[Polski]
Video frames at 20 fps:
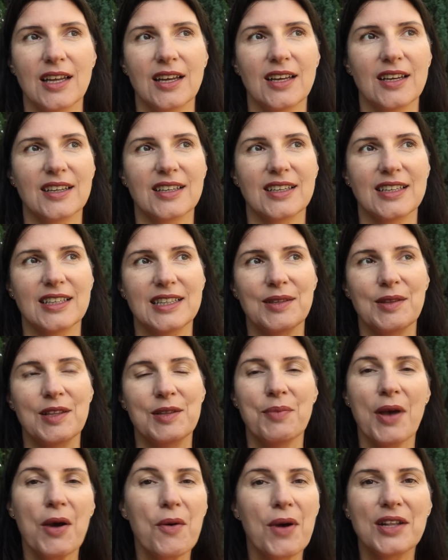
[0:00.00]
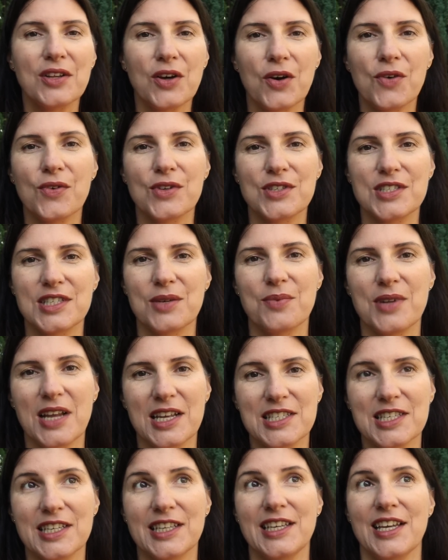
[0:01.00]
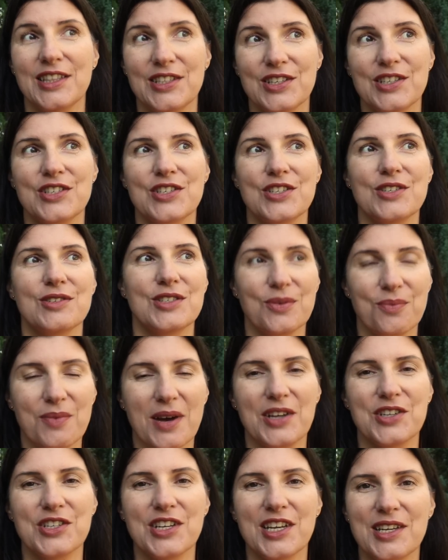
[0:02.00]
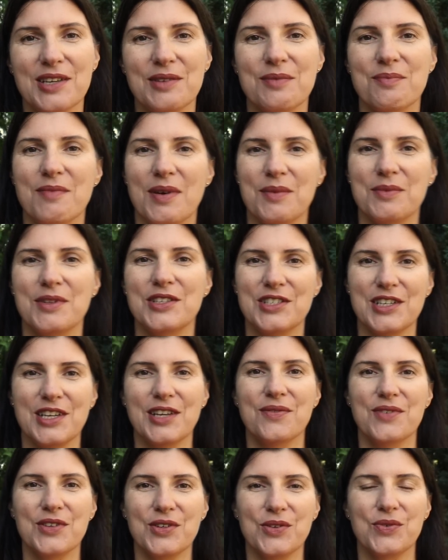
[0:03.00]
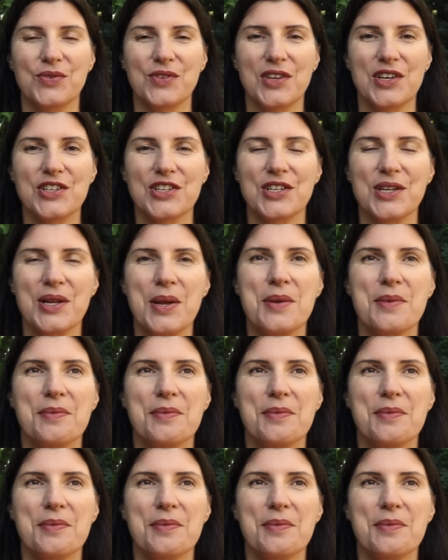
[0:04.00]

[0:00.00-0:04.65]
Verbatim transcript: E, ten pełen owoc tej pracy kiedyś zobaczę, mam nadzieję, Wy również,